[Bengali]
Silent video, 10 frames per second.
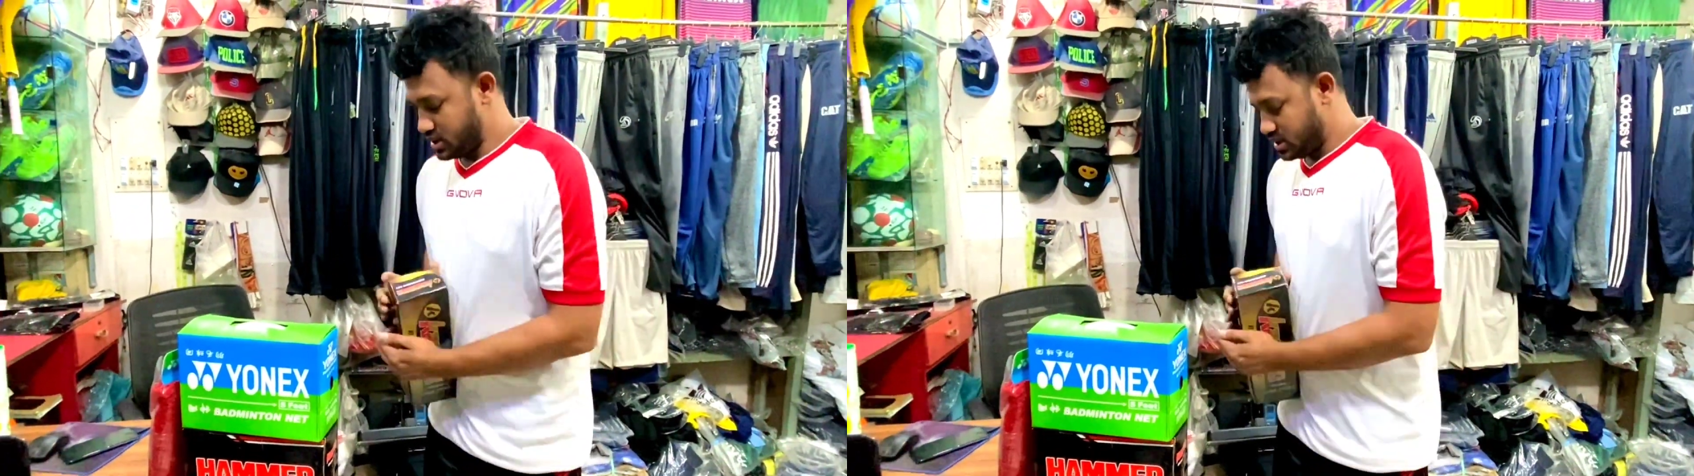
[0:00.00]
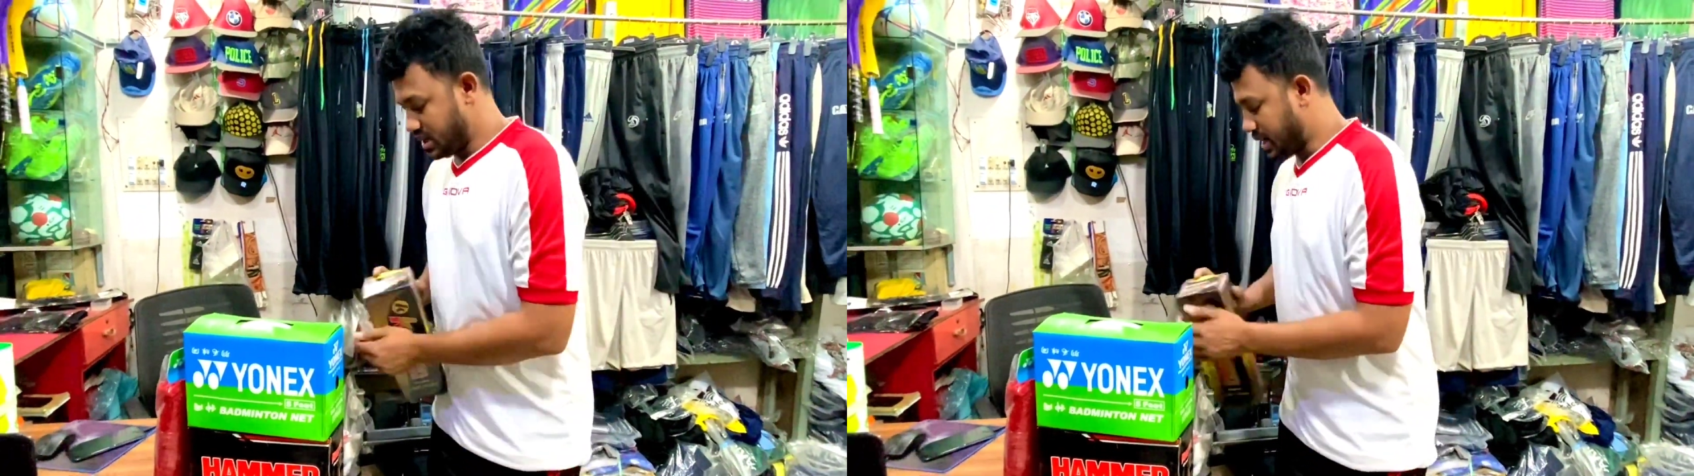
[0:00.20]

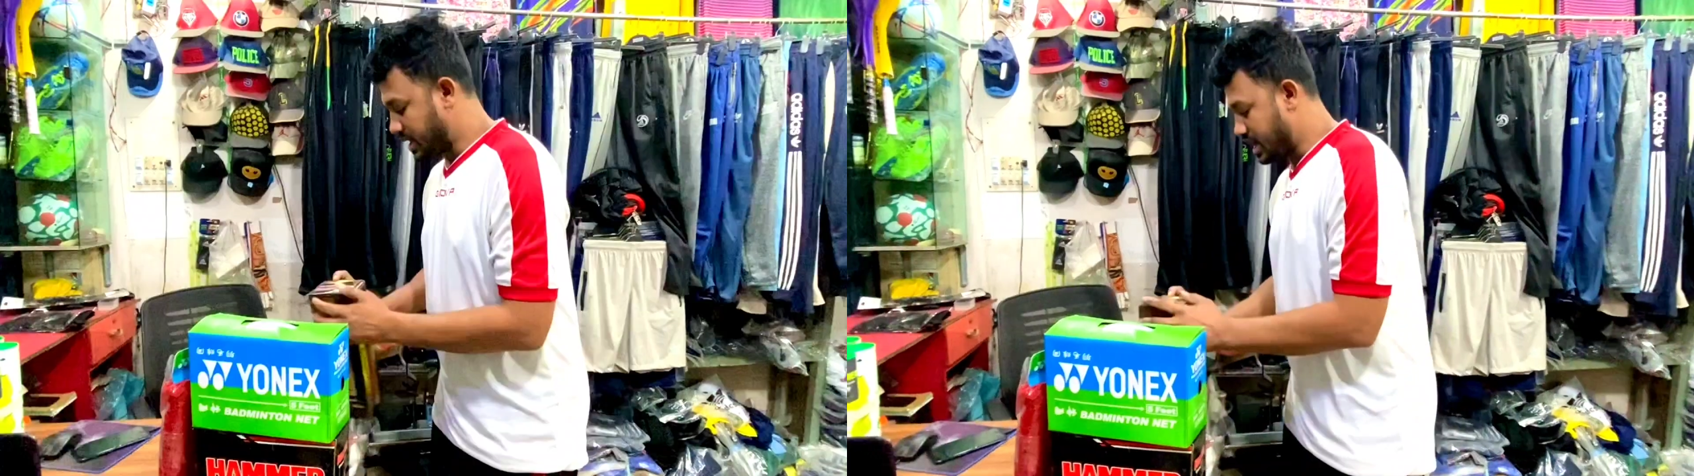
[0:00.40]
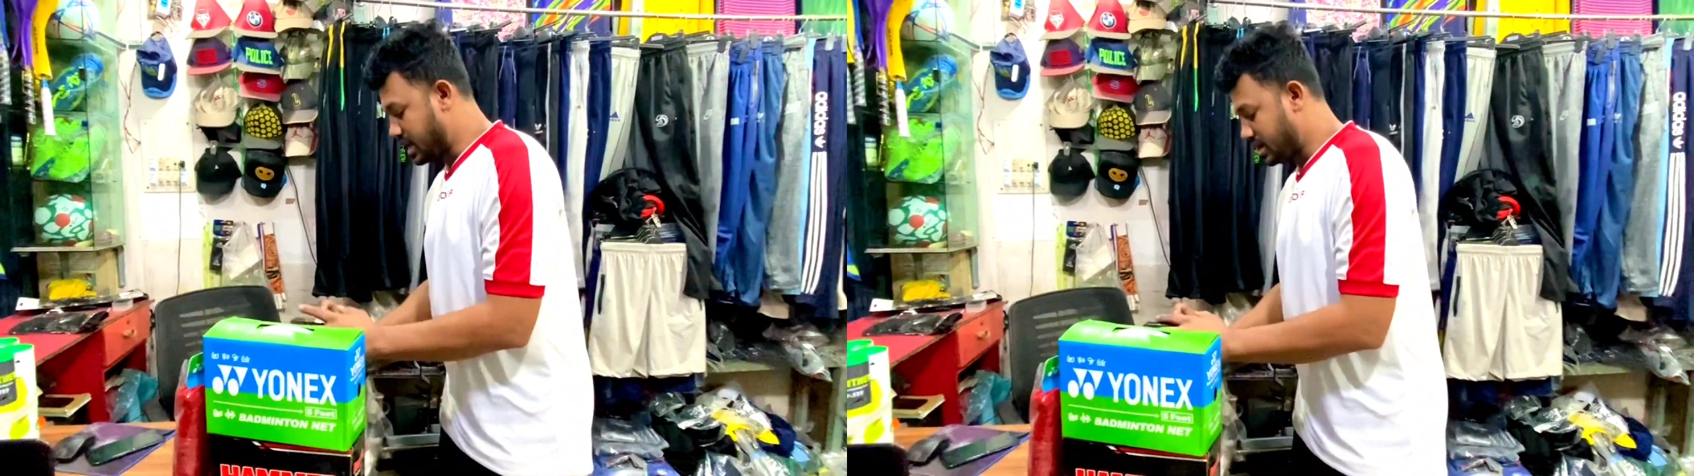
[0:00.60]
টিয়া
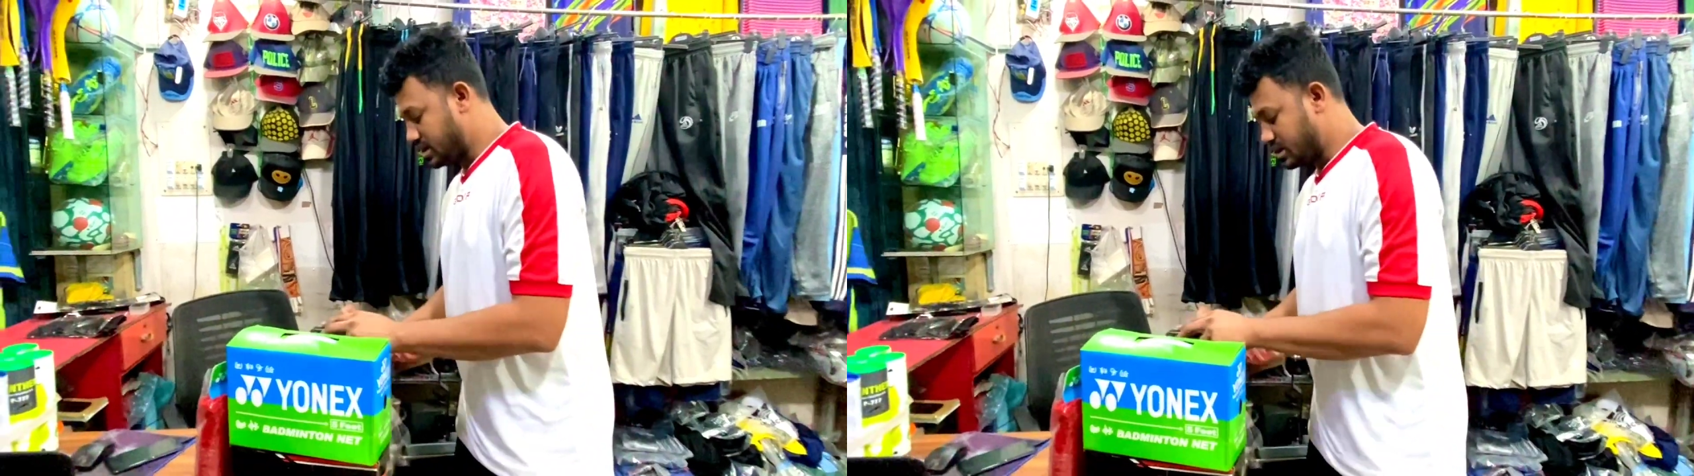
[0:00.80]
কালার